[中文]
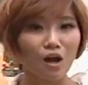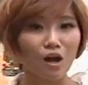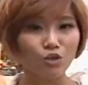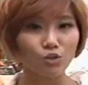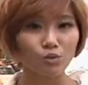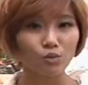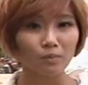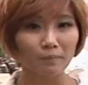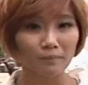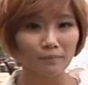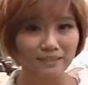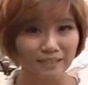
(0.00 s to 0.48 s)
好，
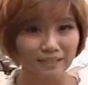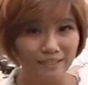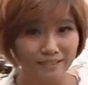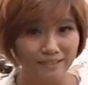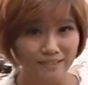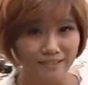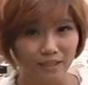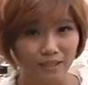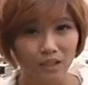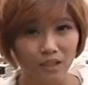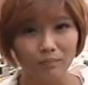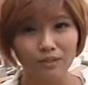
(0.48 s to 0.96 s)
主那么
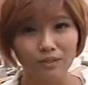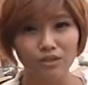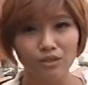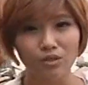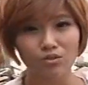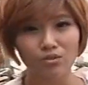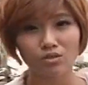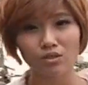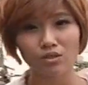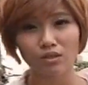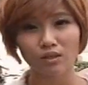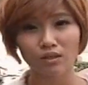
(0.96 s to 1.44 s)
现在呢，米
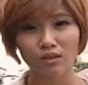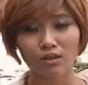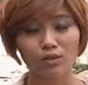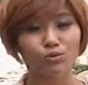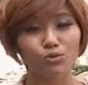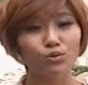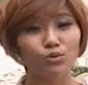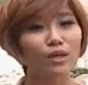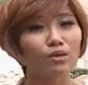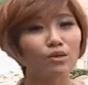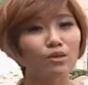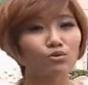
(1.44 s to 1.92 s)
厂这里
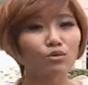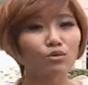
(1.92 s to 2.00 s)
哦，虽然